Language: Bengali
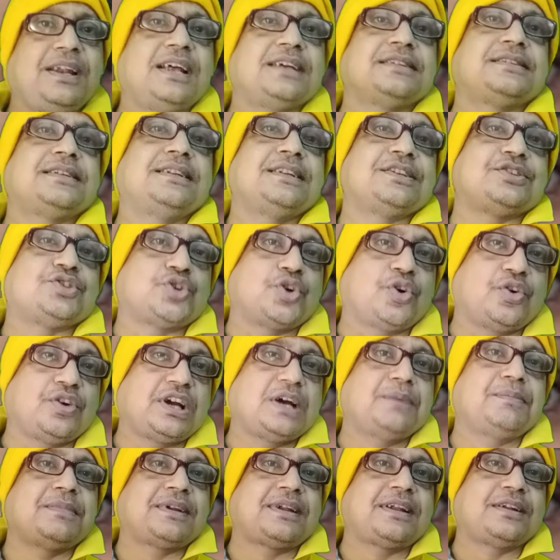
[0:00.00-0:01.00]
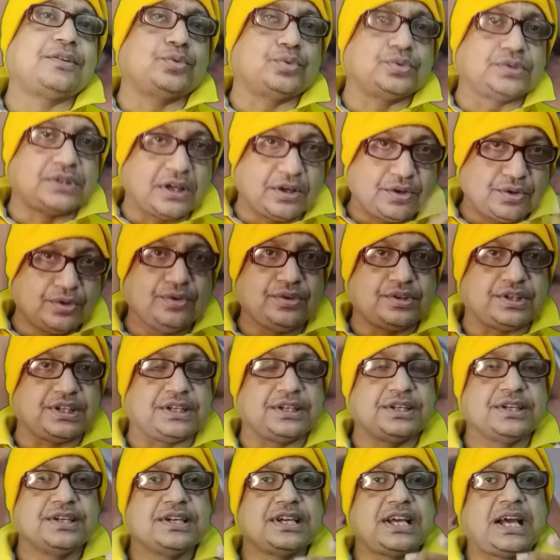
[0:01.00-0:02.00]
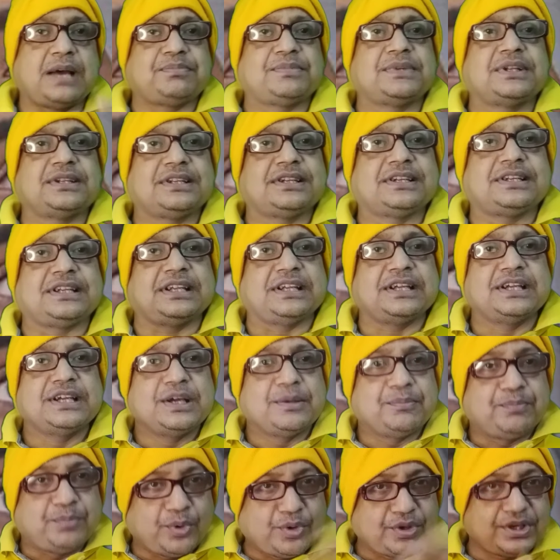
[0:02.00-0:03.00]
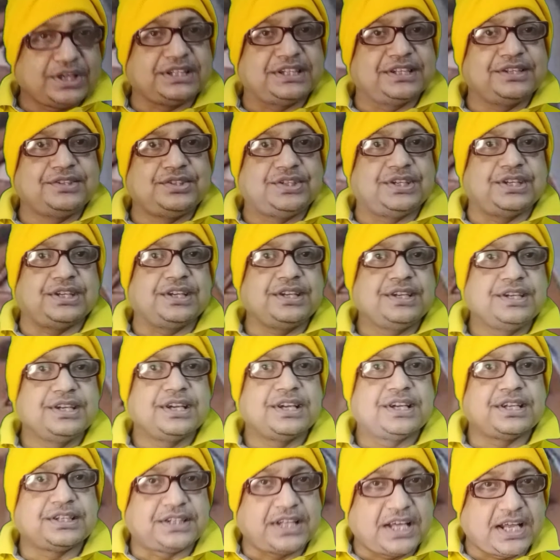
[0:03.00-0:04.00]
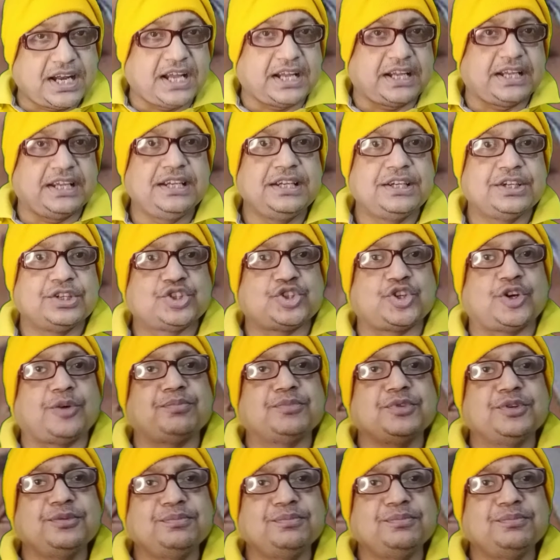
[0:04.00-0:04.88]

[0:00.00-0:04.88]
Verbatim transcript: হাসানের ছক্কা মারার উদাহরণটি আপনাদেরকে পরে দিচ্ছি তার আগে শবনম